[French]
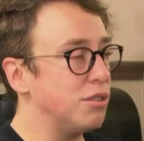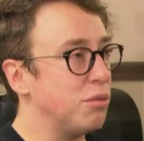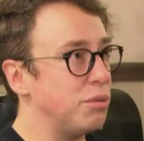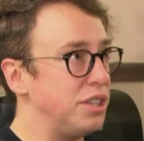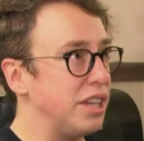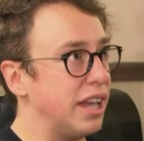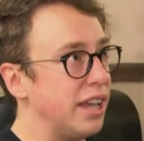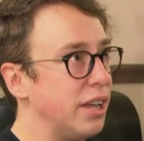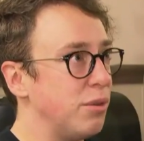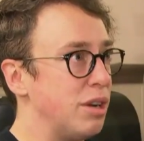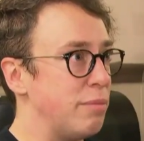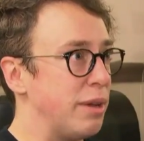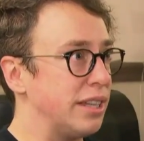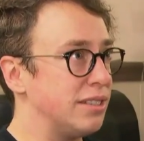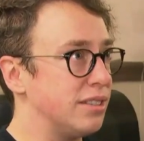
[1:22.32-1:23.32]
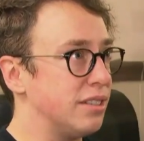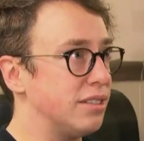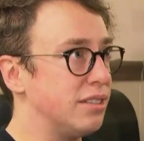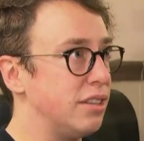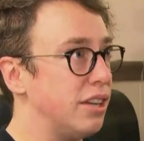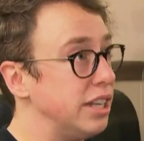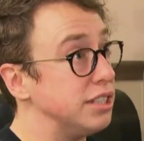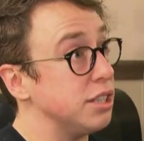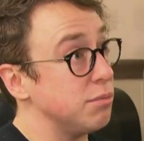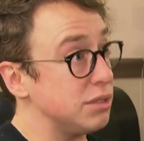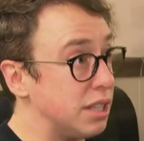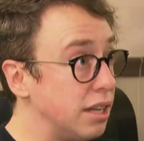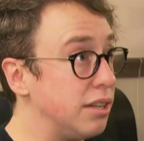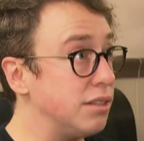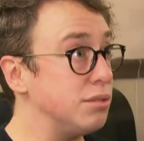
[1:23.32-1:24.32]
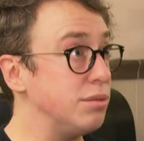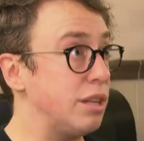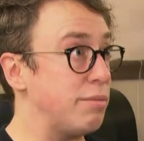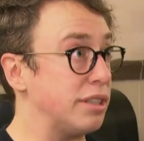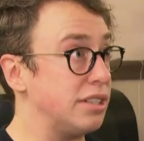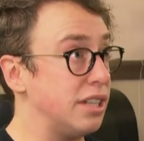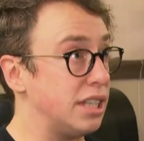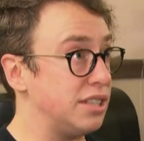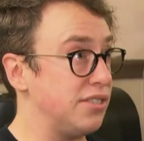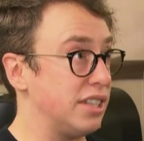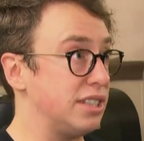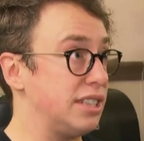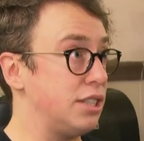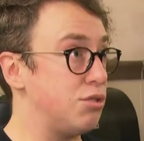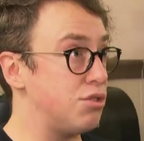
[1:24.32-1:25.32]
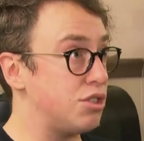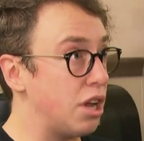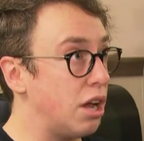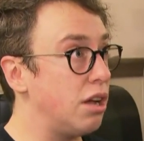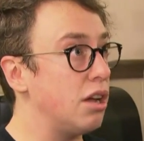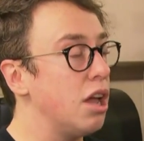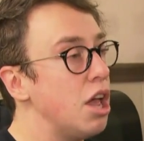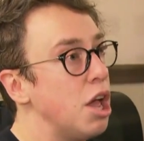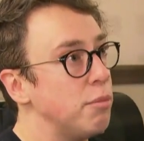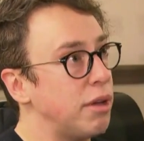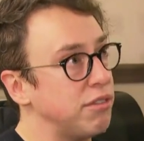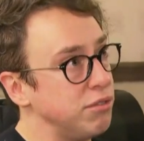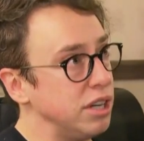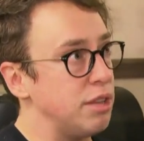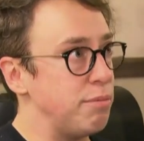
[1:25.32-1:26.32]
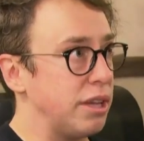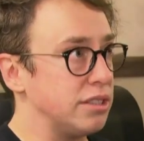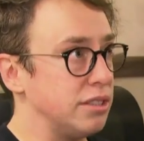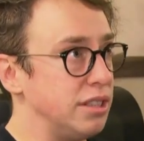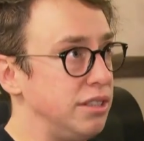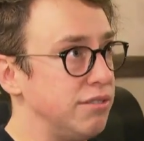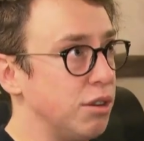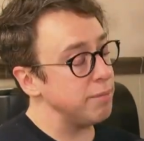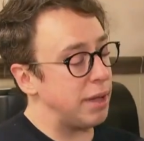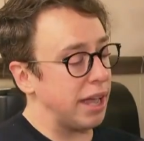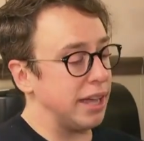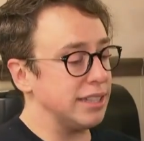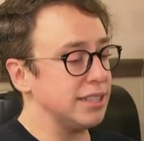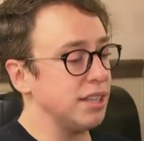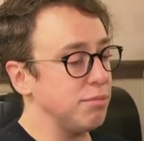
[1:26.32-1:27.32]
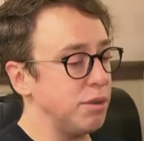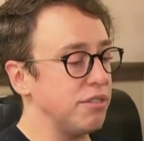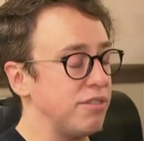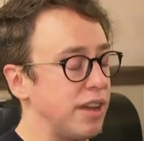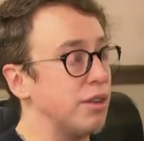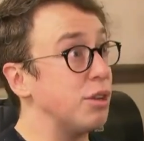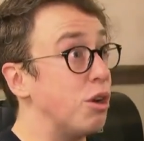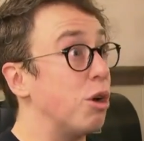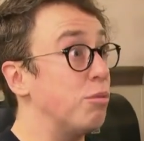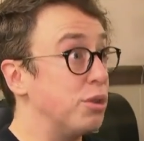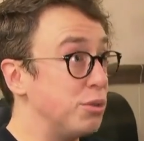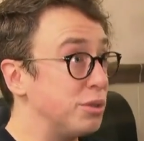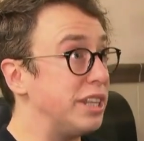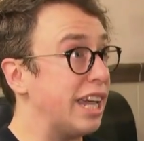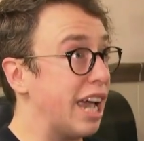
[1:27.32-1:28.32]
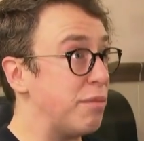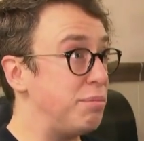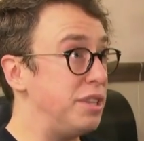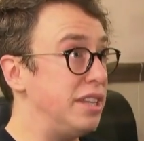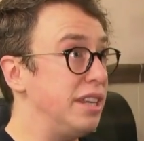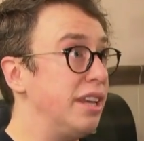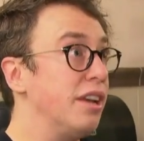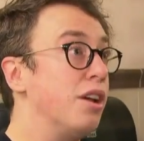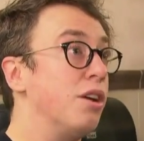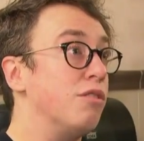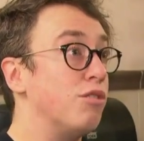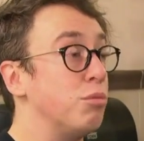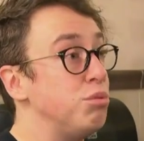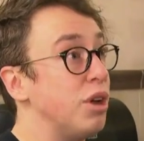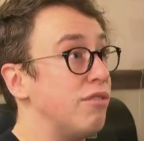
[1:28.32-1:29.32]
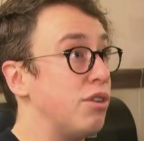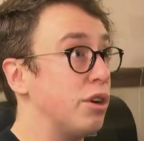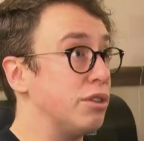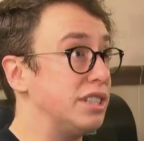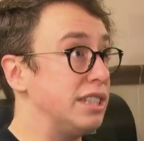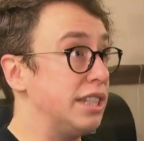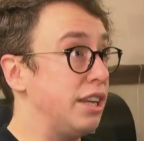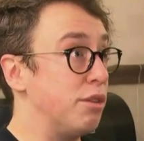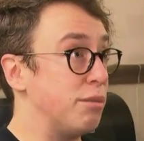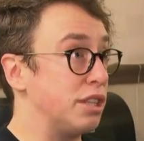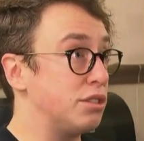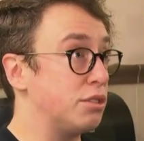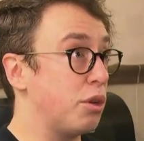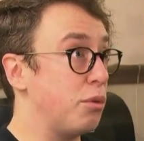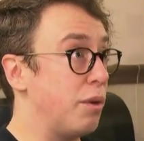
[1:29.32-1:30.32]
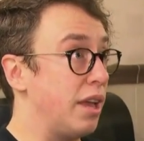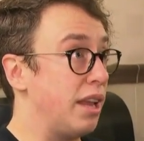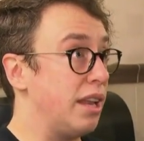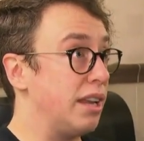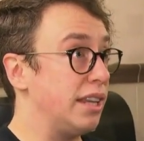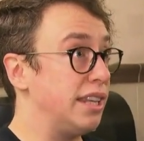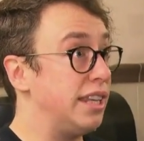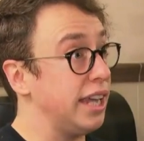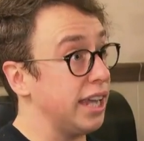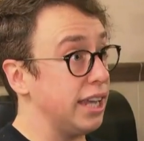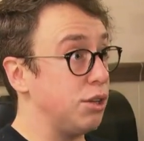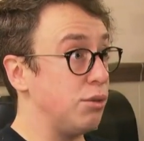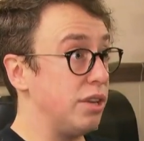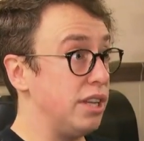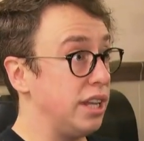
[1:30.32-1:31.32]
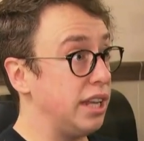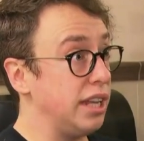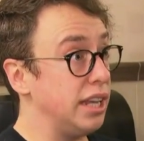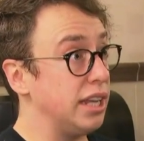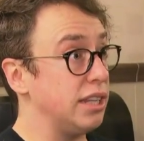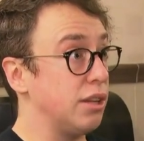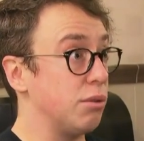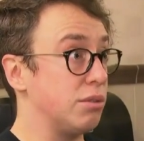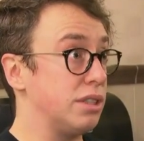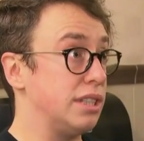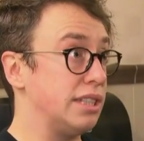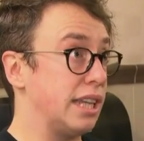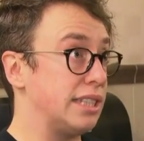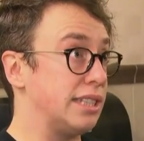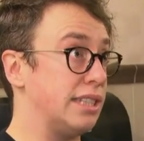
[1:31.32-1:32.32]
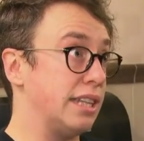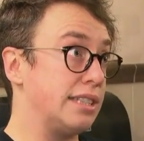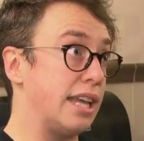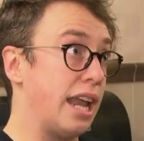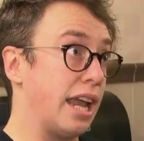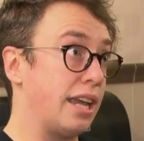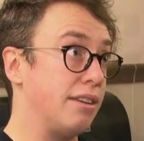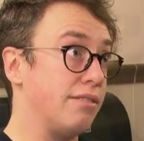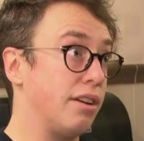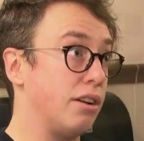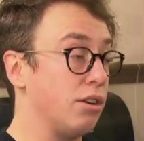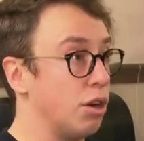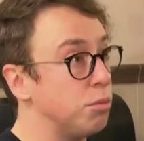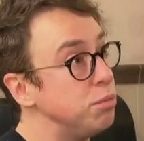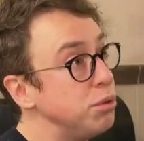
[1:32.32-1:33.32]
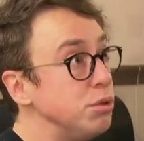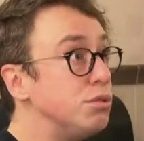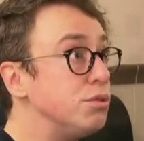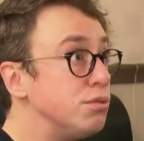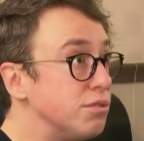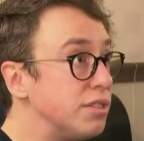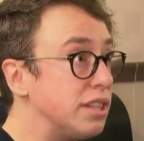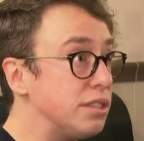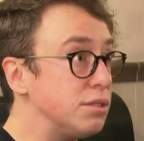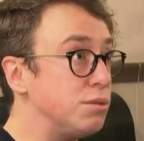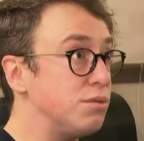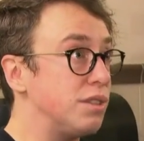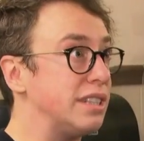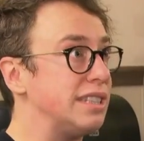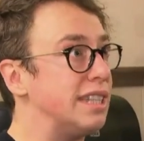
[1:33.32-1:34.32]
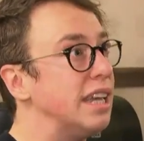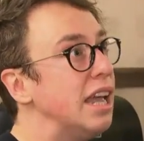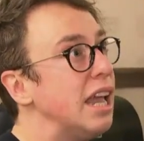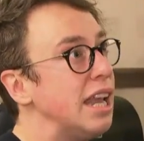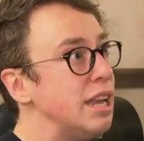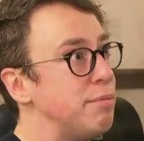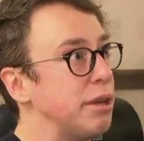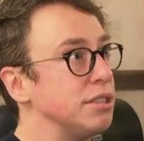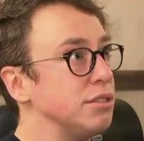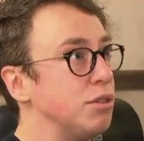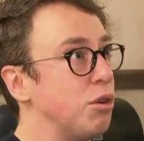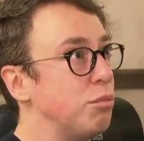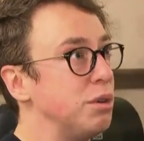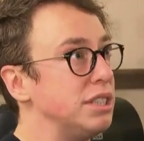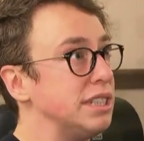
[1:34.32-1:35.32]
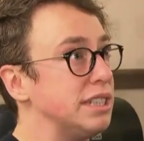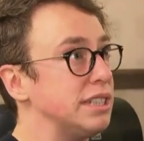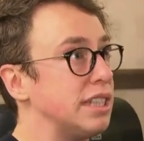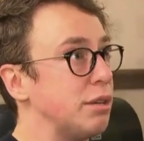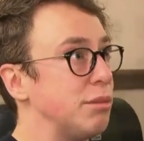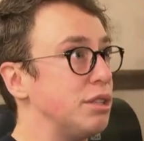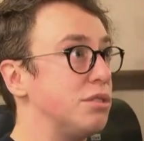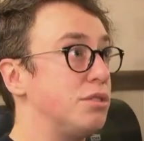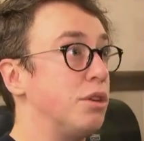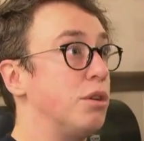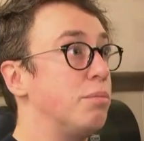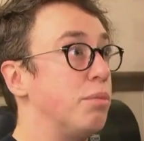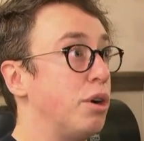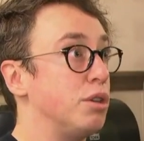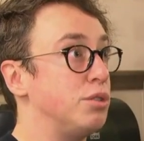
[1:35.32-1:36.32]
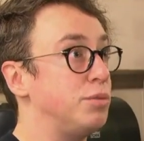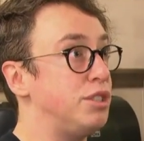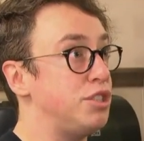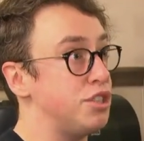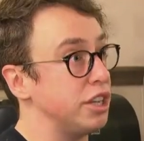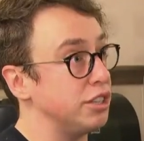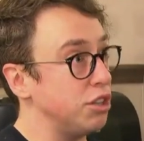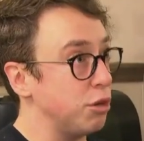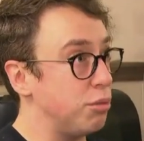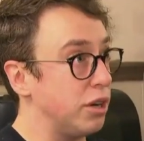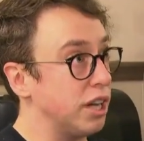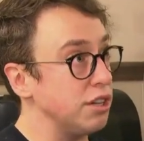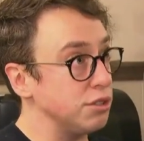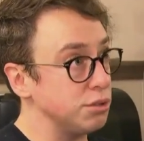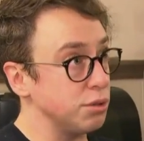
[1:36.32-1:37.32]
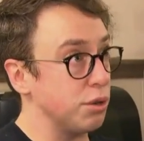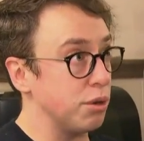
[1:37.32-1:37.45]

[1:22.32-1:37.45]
non-binaires ou les personnes, les hommes trans ou les personnes de la diversité du genre. Parfois, les personnes qui vont, par exemple, faire de l'hormonothérapie vont plus avoir un cycle menstruel qui est régulier et donc des accidents, ça arrive encore plus souvent. Souvent, c'est les personnes n'auront pas nécessairement de produits d'hygiène corporelle sur